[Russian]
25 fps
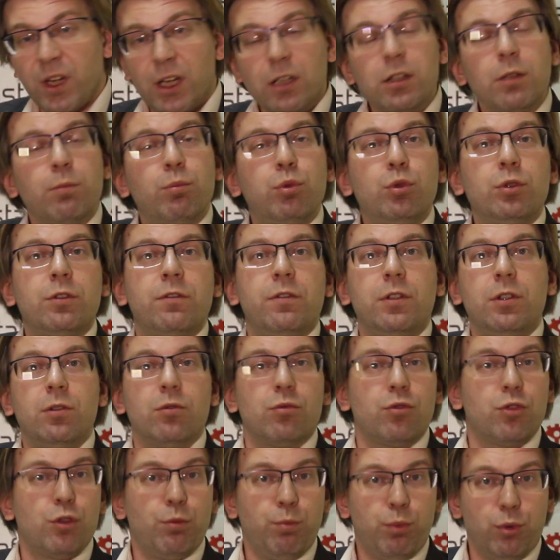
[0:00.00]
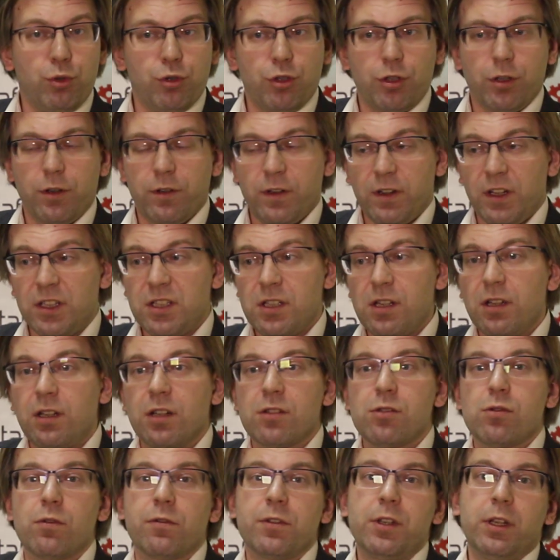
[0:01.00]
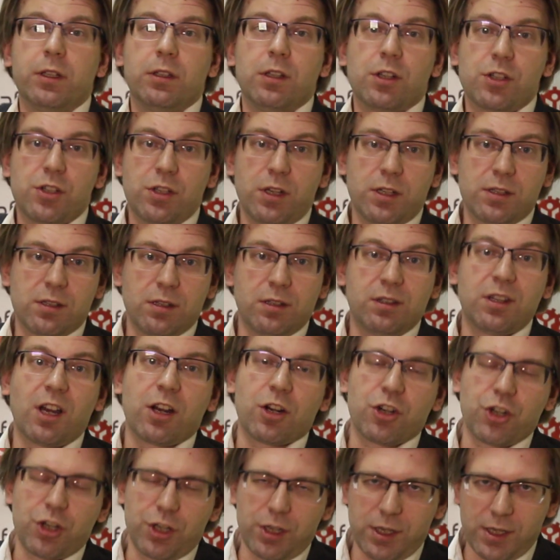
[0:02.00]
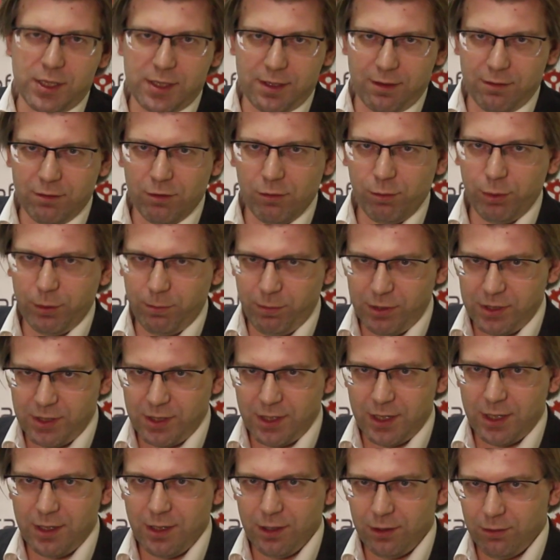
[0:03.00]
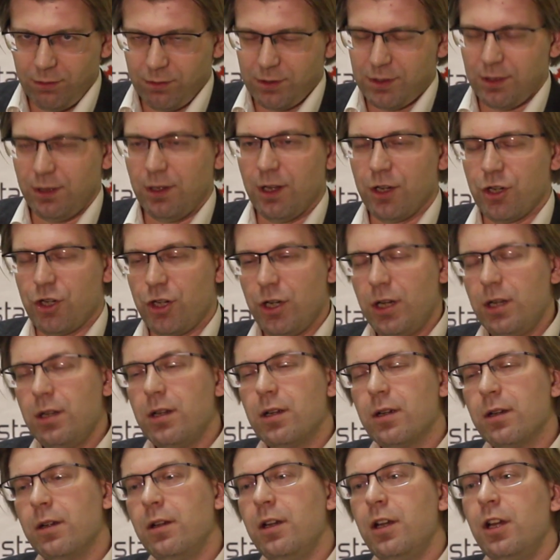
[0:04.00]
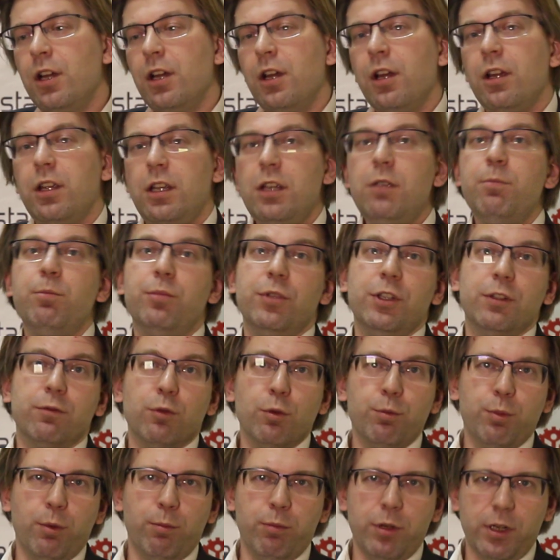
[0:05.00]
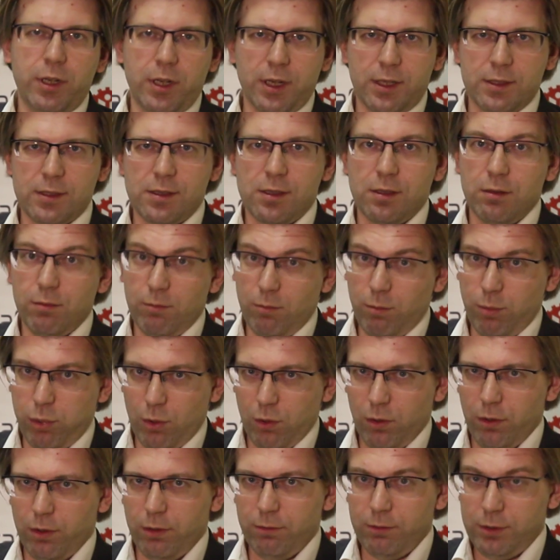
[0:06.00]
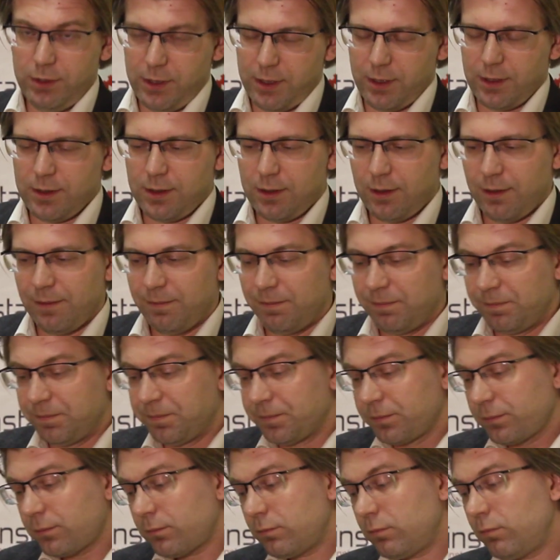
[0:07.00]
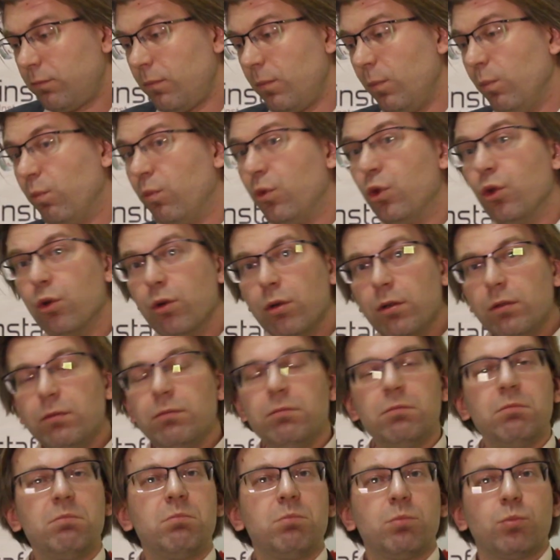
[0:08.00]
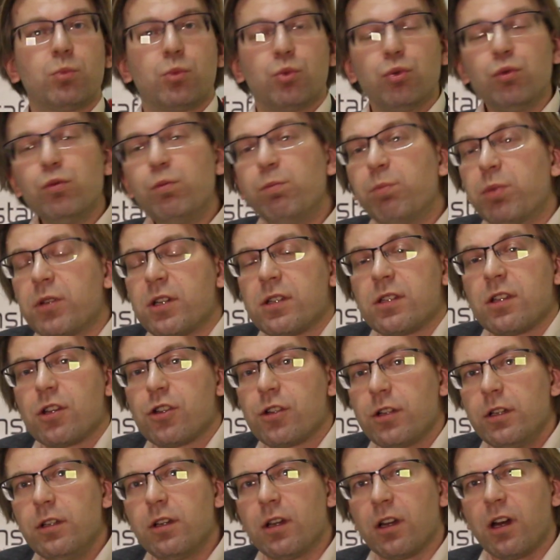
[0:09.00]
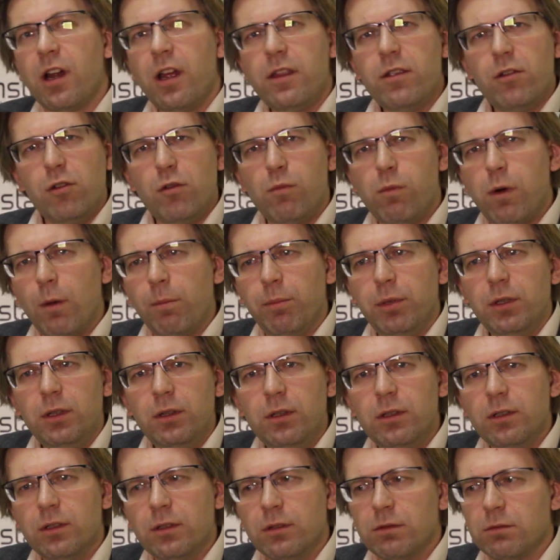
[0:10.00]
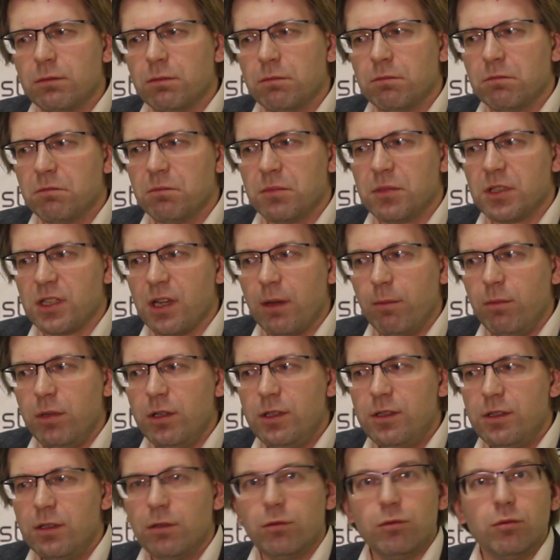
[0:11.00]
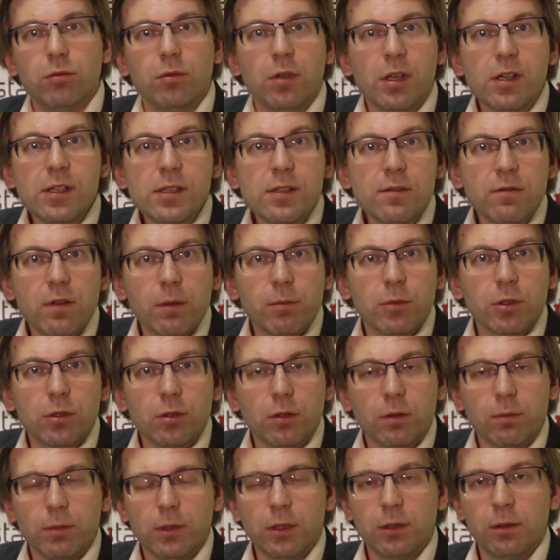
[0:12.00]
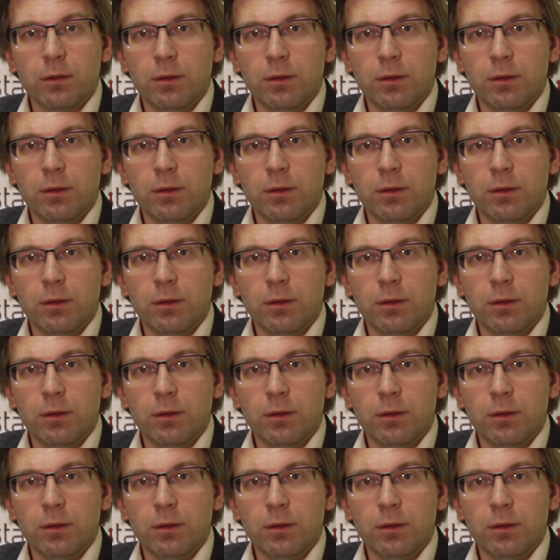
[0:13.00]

это будет видно уже позже. В конце концов, надо дождаться торжественного подписания этого соглашения и его публикации, полного текста. Но тут произошли крайне любопытные события у нас с вами дома.